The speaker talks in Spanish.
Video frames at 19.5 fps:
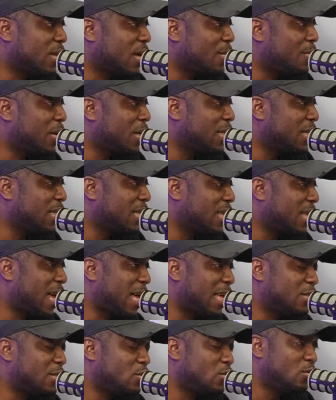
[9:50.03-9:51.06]
una
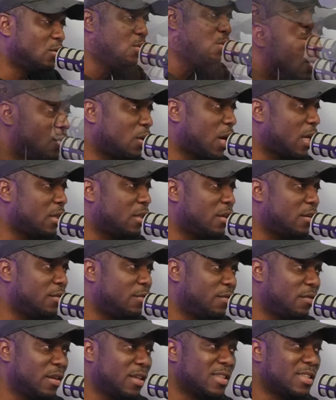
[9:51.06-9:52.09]
pérdida dura,
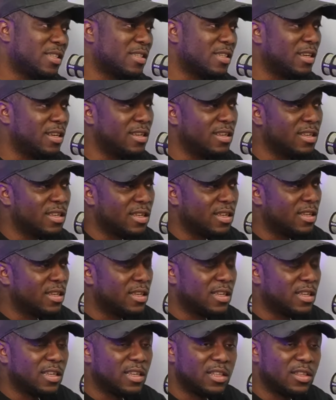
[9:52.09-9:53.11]
difícil
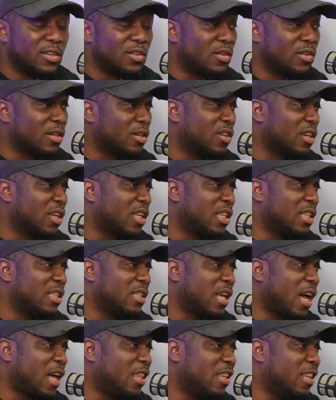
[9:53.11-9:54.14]
no creo que
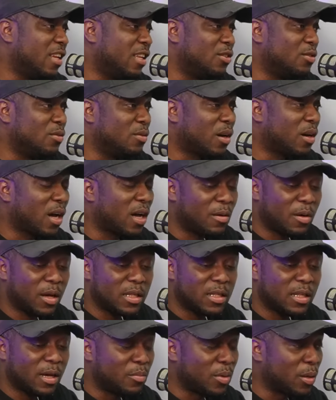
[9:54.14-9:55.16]
nadie nunca
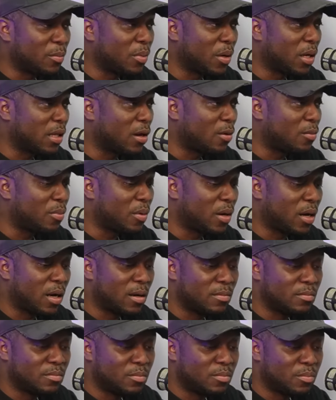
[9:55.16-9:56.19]
va a estar preparado
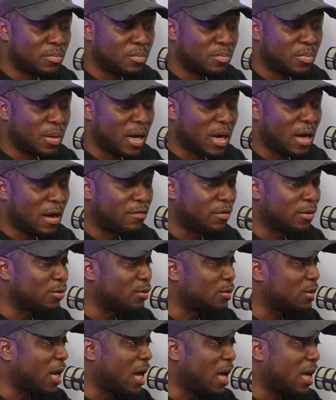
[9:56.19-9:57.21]
para
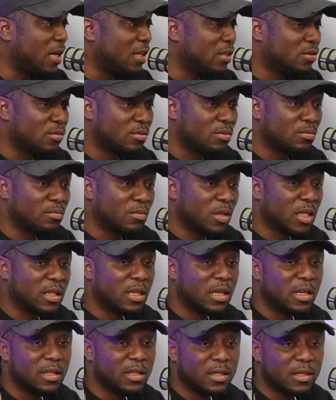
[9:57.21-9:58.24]
afrontar eso, ¿tú me
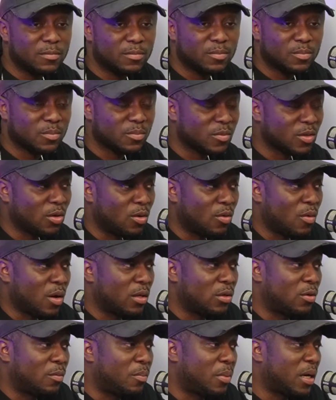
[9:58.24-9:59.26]
entiendes? O
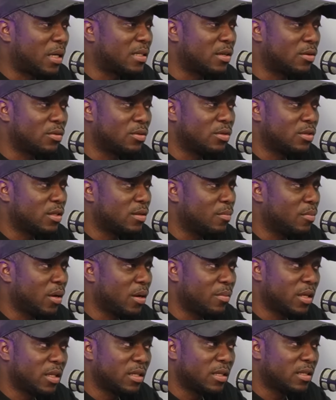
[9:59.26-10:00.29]
cuando pasa uno
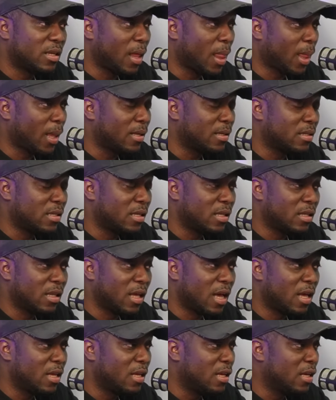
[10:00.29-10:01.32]
simplemente se
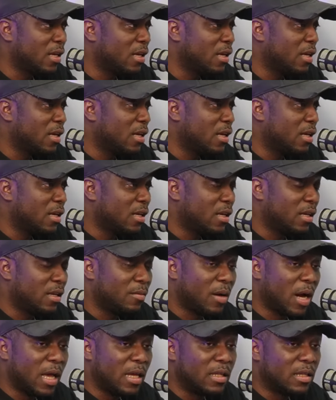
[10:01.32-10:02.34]
resigna y,
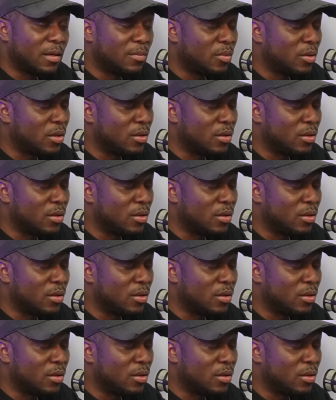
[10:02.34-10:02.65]
y vaina,